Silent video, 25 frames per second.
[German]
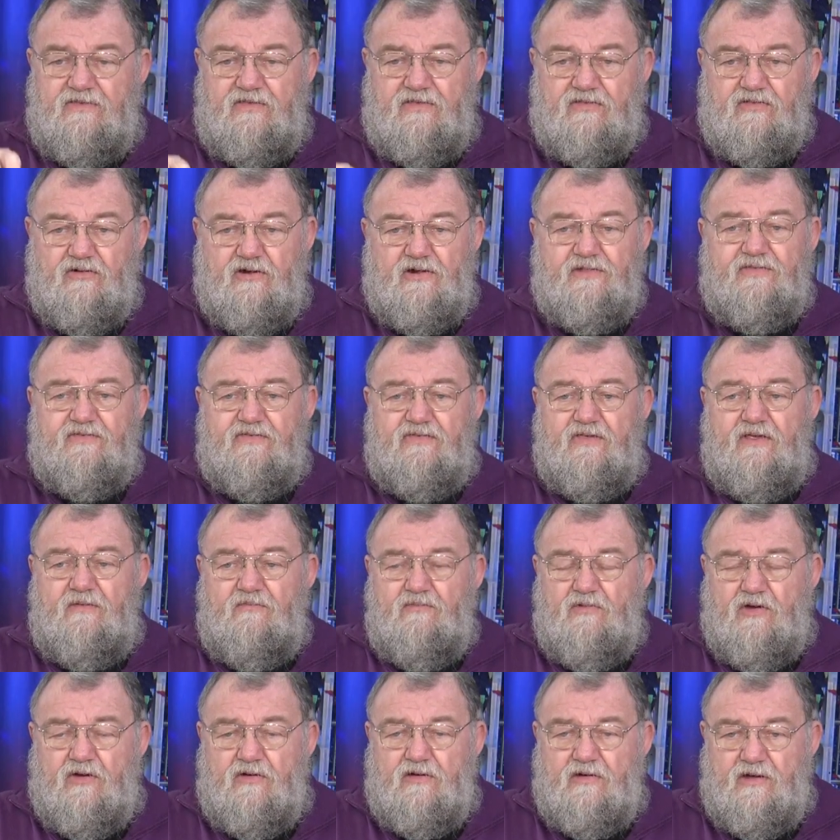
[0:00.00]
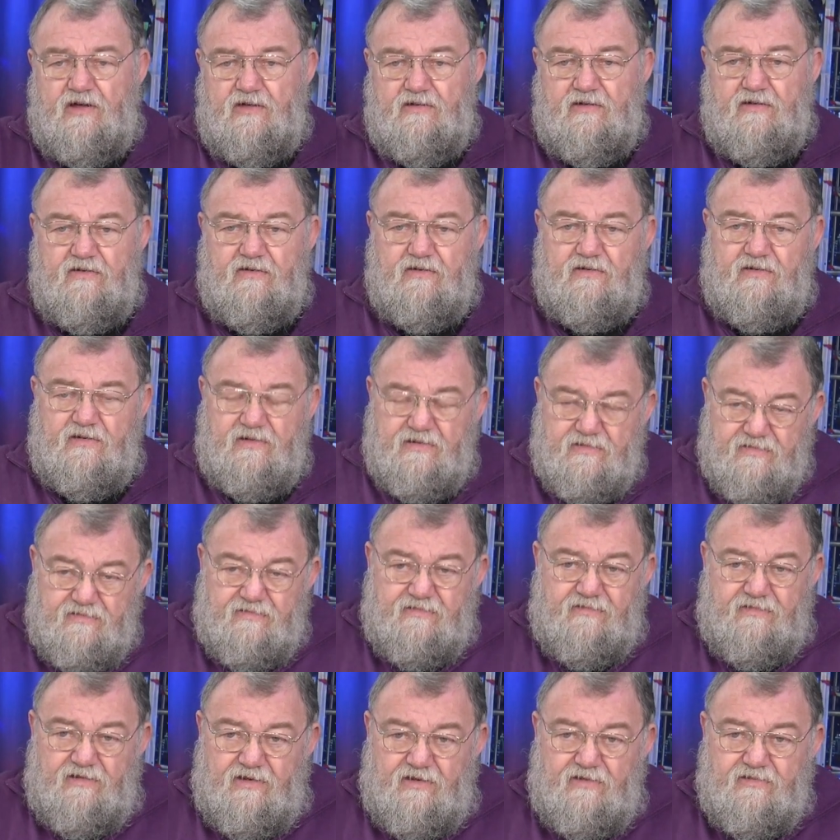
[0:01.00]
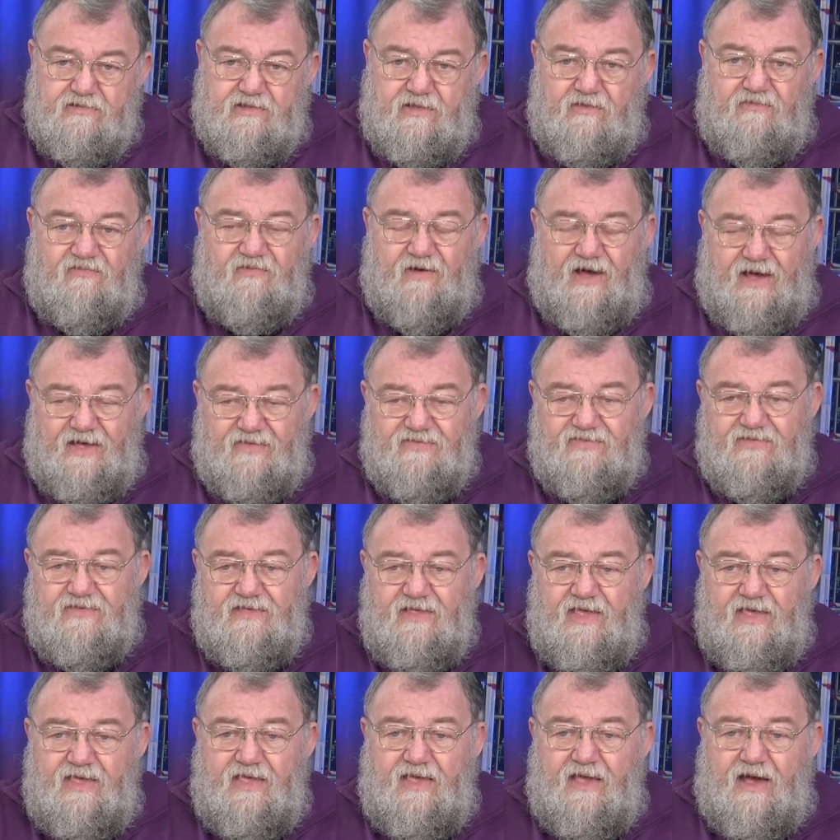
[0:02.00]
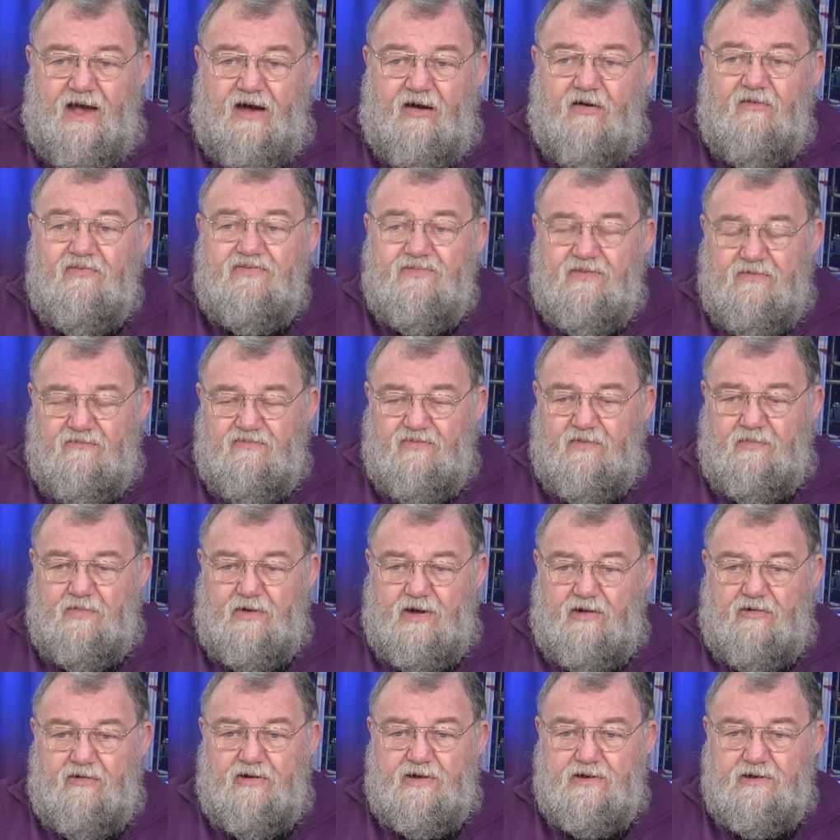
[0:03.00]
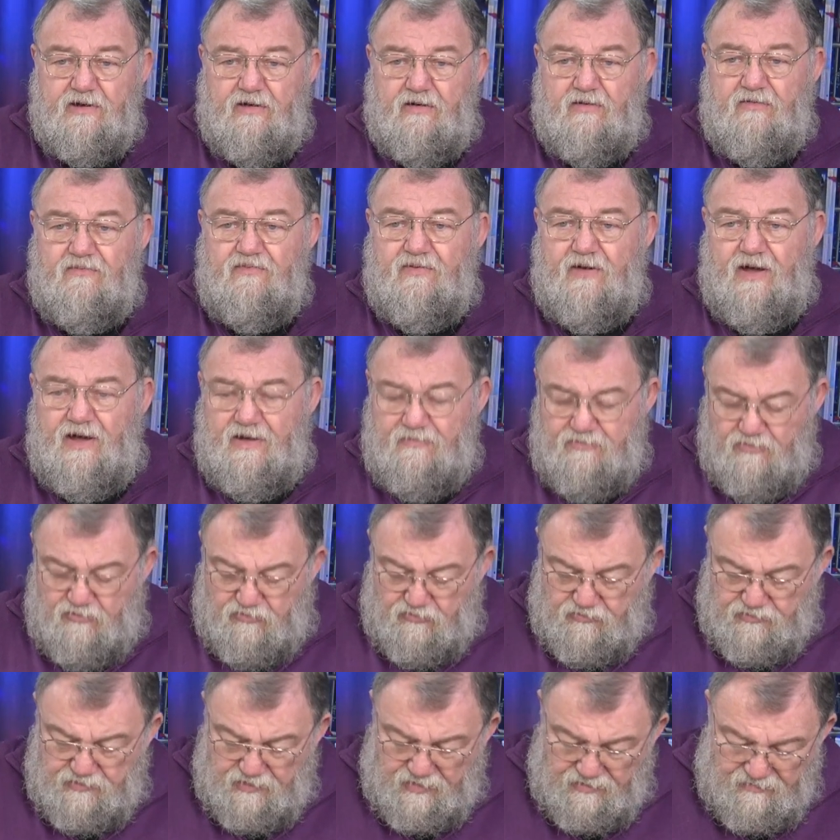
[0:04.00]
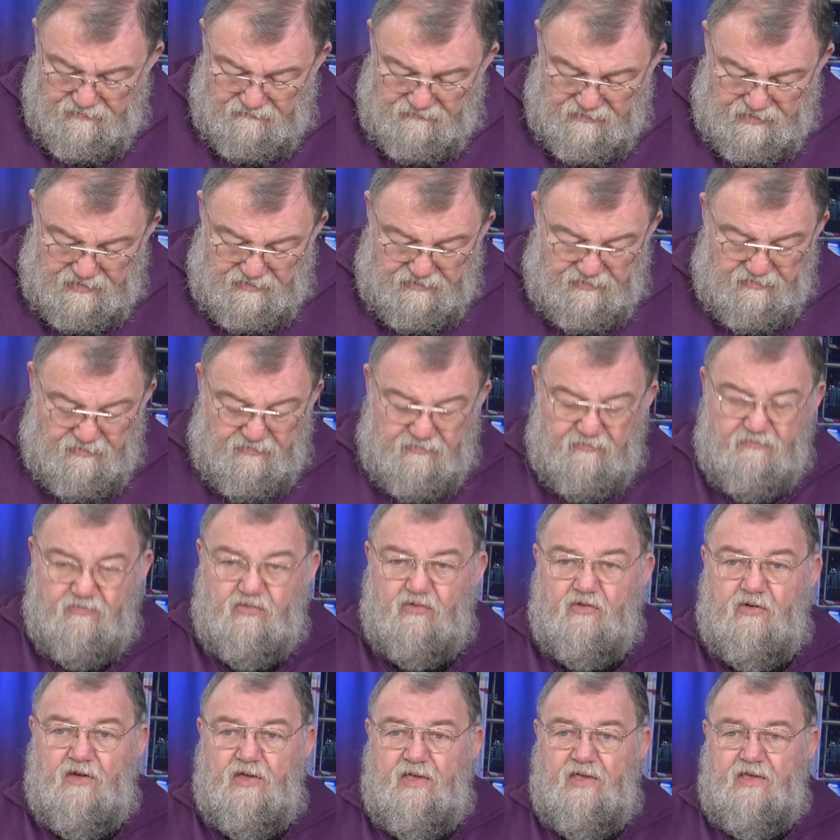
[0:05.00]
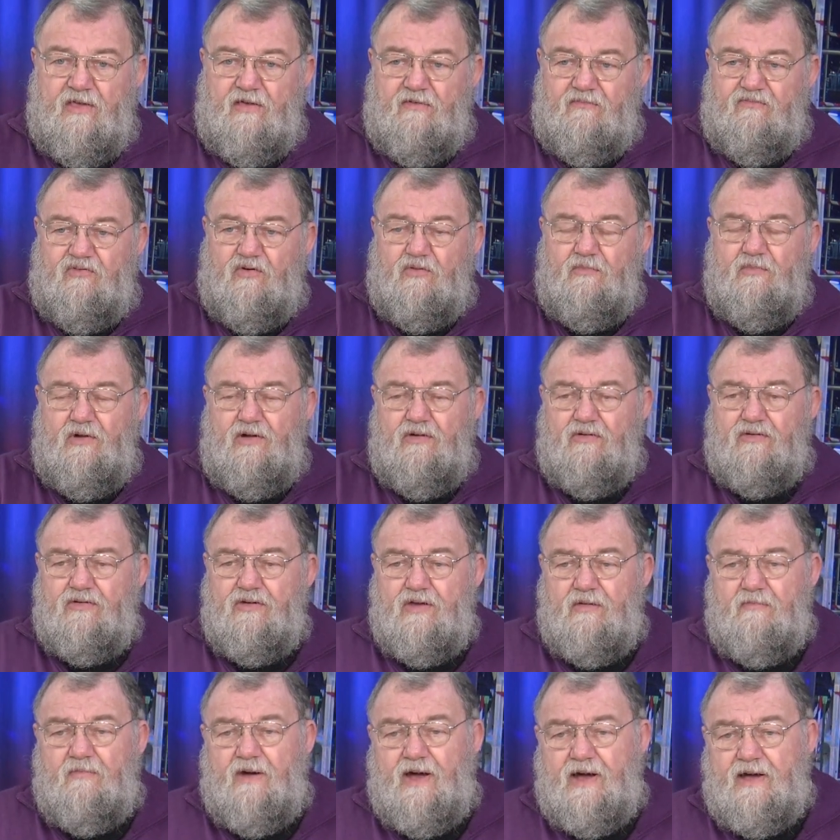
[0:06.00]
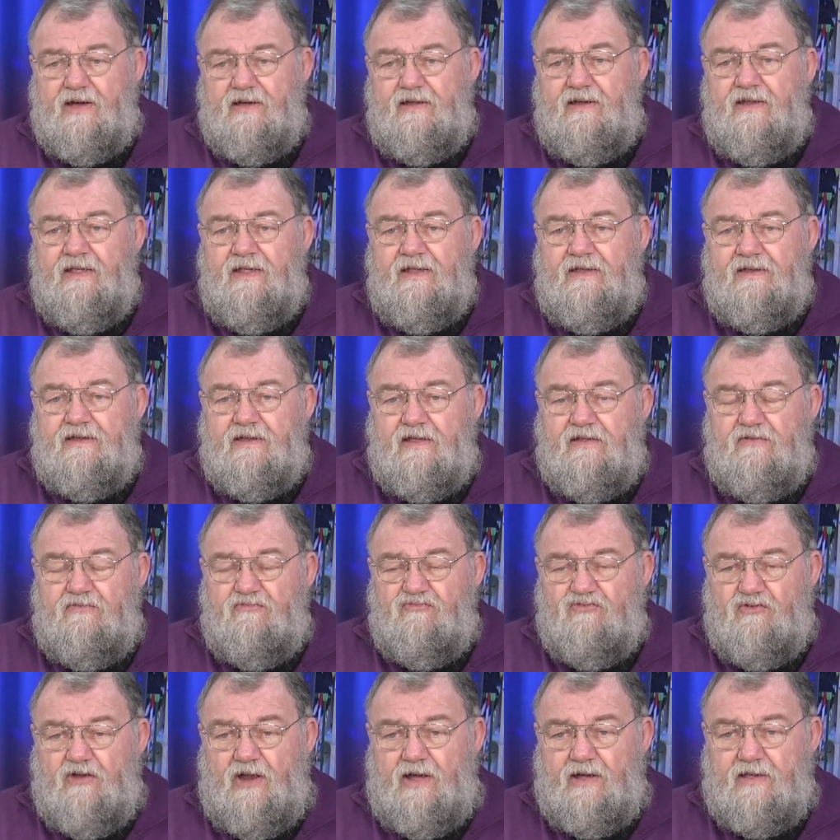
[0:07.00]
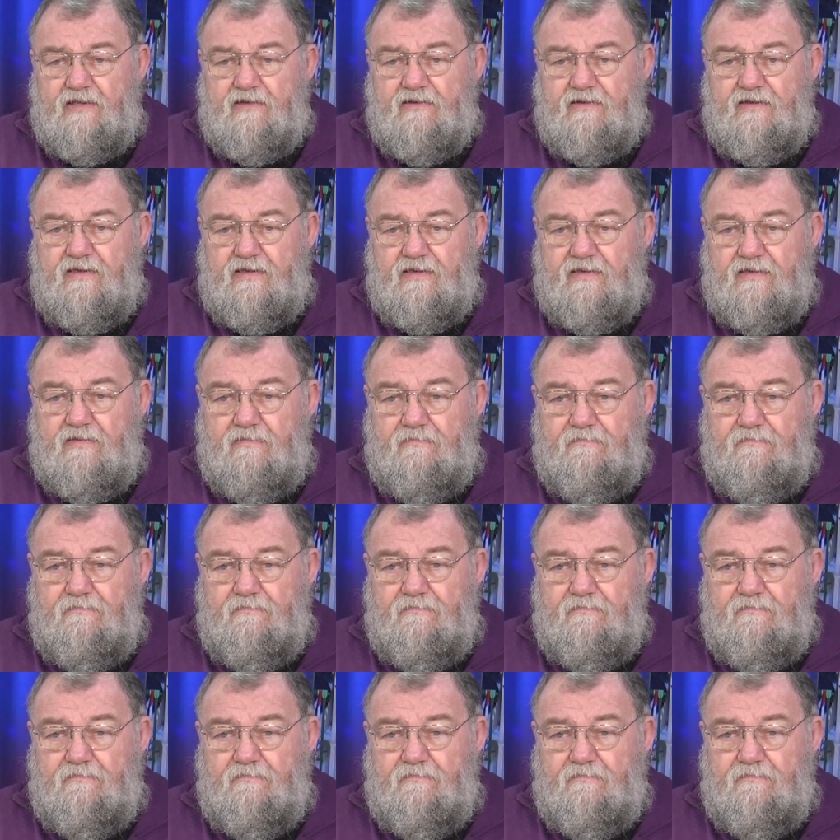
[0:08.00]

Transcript: ich trotzdem noch äh, die Phase auf dem Verbraucher drauf habe oder wenn ich irgendwo pummel oder mache, dass ich einen Schlag kriege.